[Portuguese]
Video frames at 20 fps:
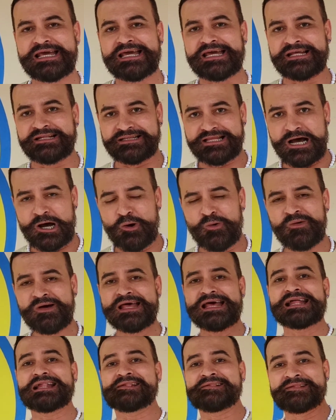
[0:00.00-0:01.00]
Então,
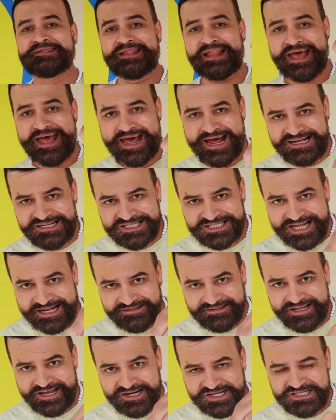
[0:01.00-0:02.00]
nesta
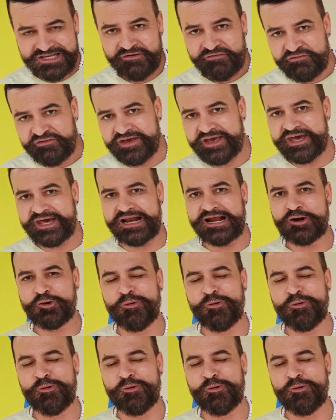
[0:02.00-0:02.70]
terça-feira,